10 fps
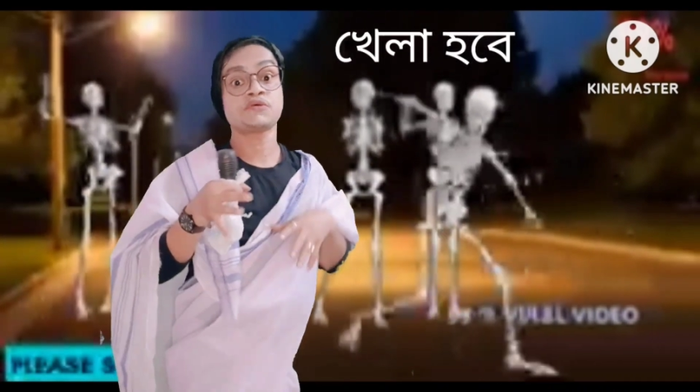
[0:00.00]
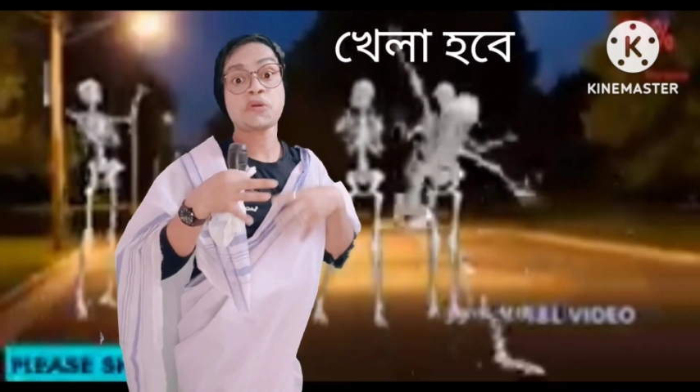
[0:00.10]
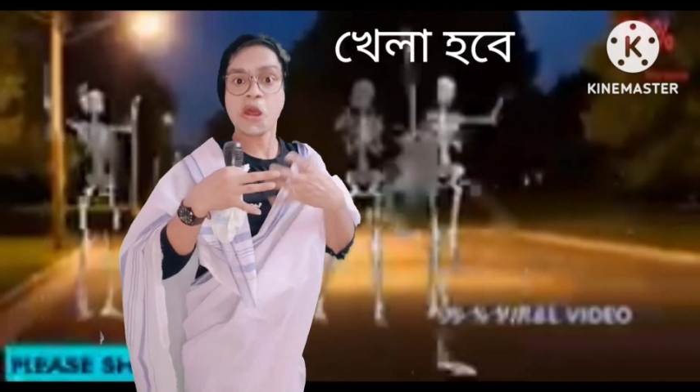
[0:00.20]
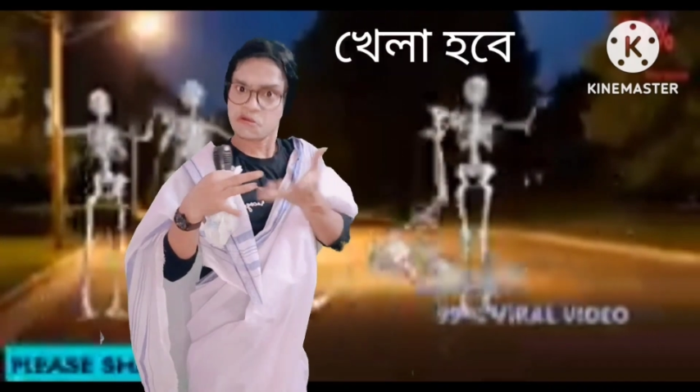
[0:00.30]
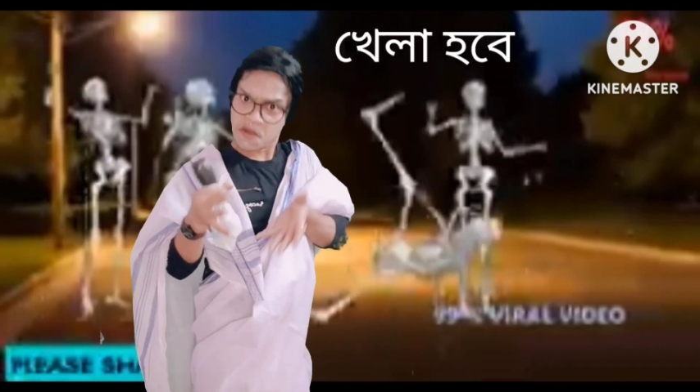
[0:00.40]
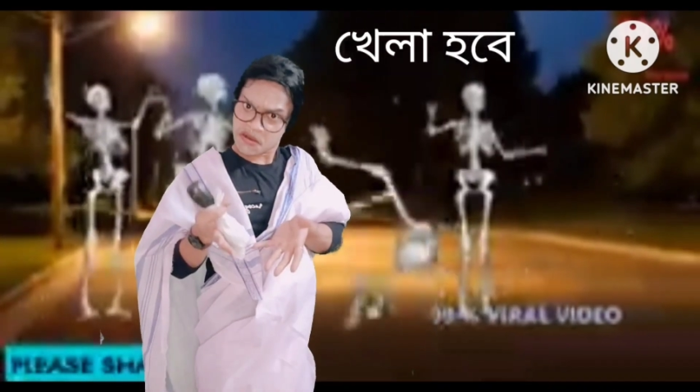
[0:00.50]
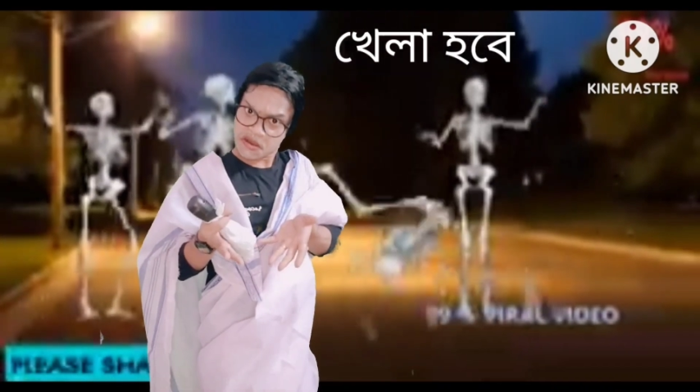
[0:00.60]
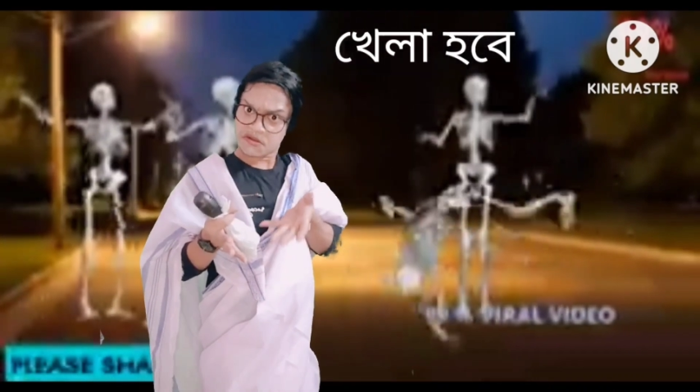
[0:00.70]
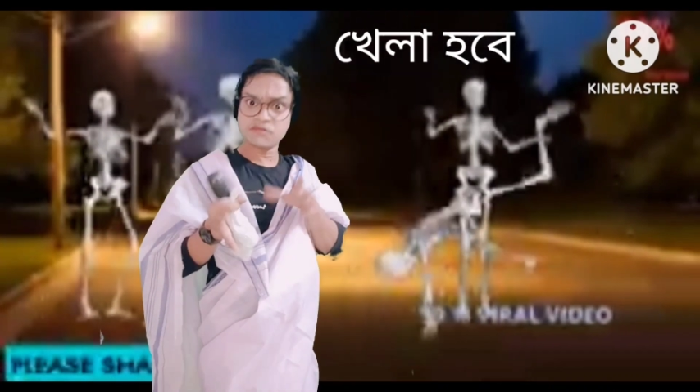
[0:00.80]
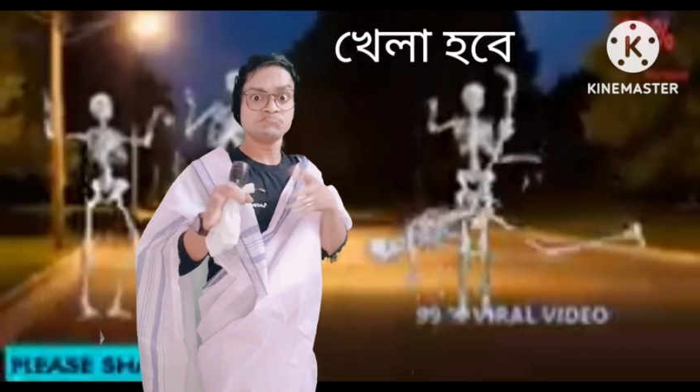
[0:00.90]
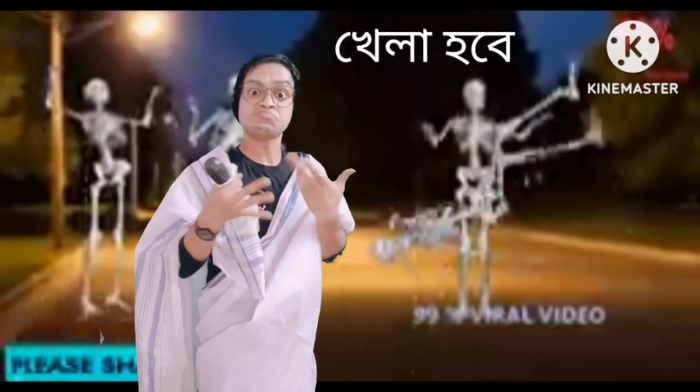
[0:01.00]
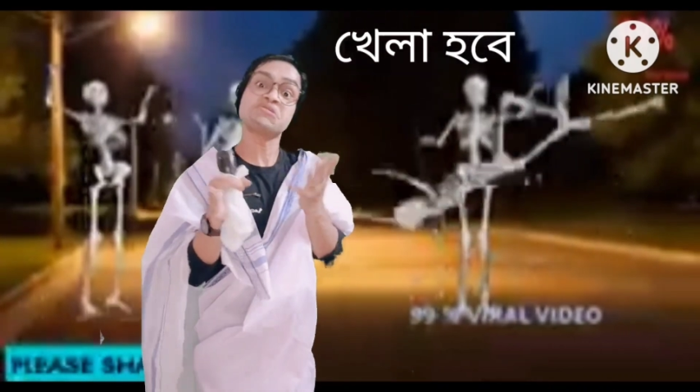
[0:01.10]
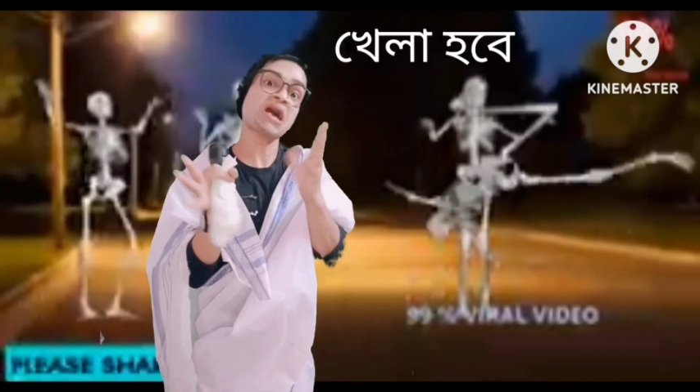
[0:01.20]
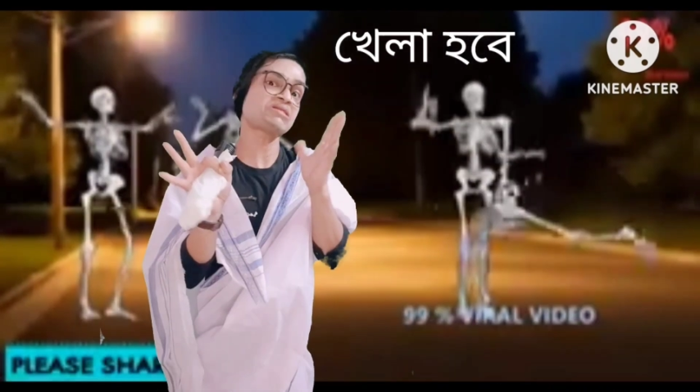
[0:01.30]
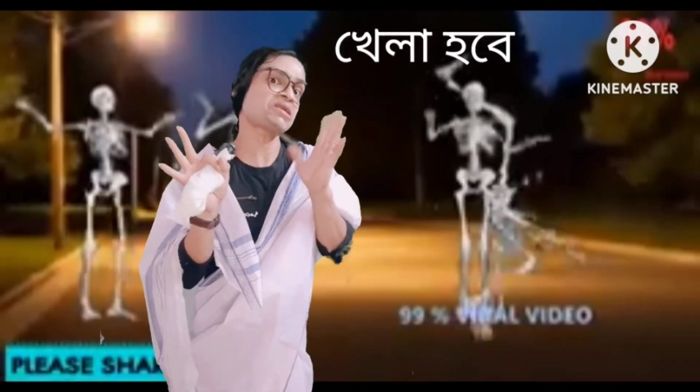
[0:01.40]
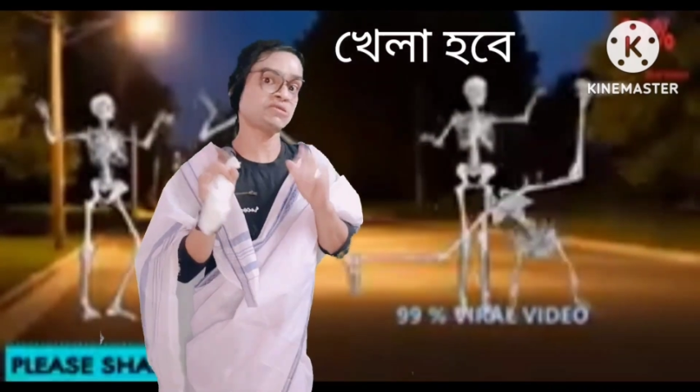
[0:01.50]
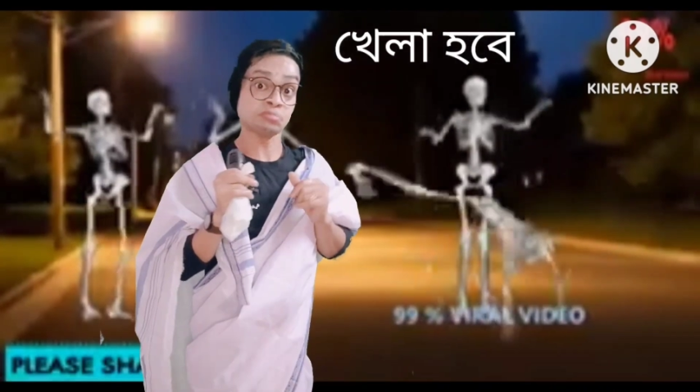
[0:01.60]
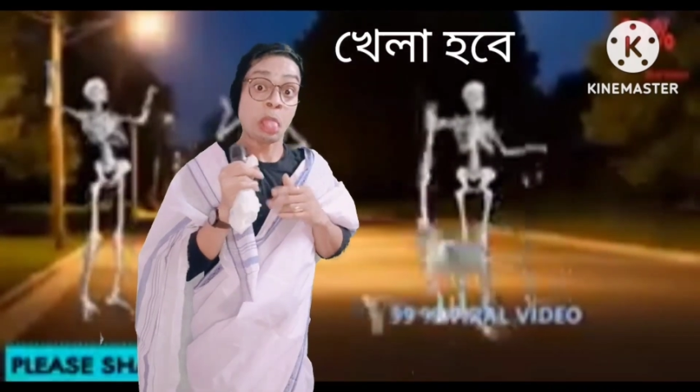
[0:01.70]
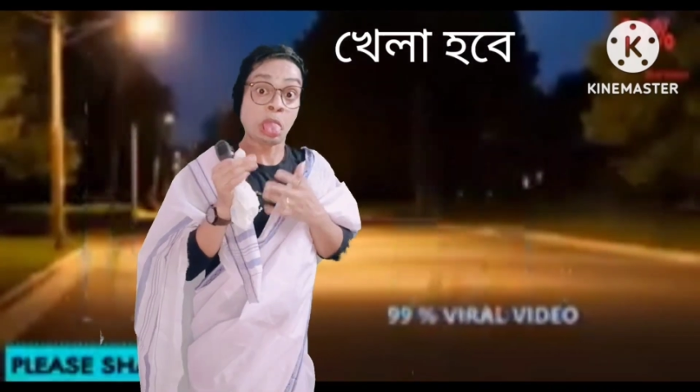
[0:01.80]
গল ব্লাডার না থাকলেও চলে